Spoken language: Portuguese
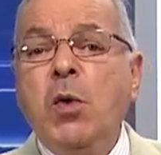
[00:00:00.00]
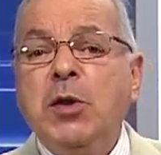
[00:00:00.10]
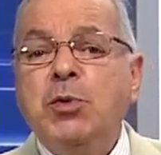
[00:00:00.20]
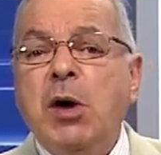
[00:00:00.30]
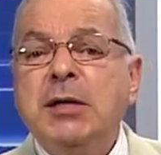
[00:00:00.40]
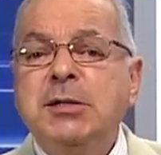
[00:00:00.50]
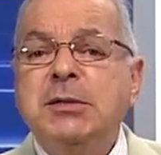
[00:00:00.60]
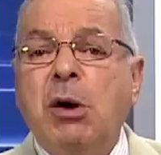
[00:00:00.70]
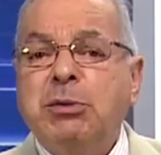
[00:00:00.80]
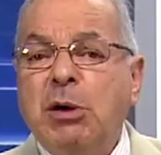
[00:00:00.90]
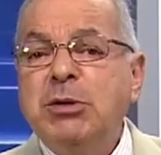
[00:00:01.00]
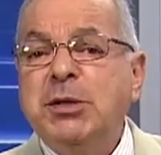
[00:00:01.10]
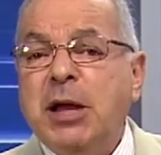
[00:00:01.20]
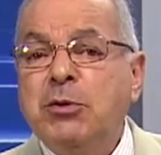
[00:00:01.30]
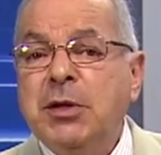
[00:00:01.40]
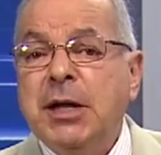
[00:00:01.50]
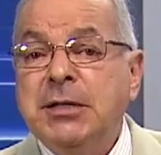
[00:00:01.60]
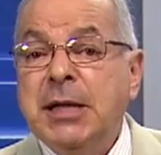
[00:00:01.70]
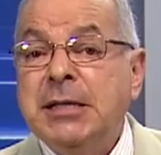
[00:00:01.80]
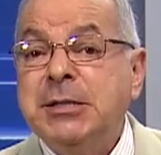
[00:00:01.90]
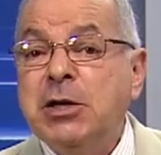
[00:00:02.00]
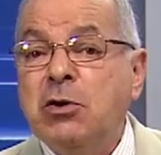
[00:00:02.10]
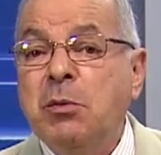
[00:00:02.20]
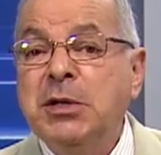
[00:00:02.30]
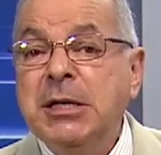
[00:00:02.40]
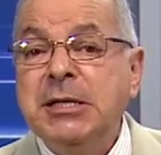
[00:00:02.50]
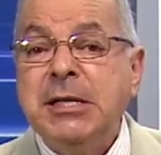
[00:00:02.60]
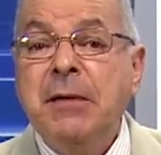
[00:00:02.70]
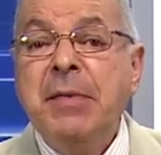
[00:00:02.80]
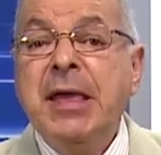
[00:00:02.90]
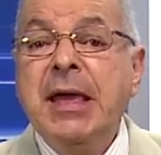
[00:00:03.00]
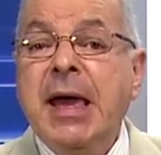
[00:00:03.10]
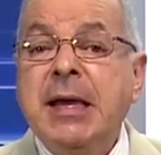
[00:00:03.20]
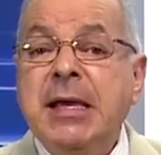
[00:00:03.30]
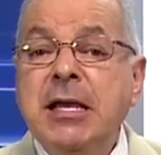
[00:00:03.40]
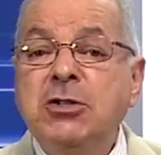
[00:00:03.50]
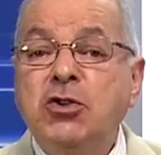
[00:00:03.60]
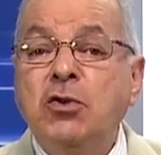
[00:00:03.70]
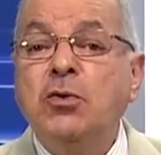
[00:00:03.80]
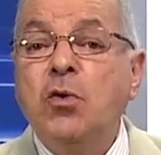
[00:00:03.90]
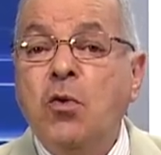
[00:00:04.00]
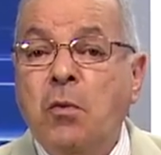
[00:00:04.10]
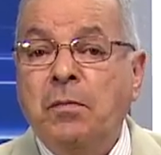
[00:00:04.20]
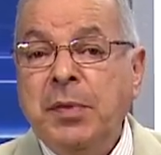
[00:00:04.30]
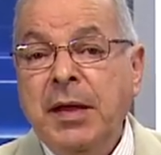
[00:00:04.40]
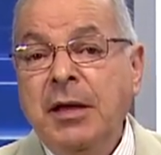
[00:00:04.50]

O, atual, atual ditador da dinastia comunista é Kim Jong-un,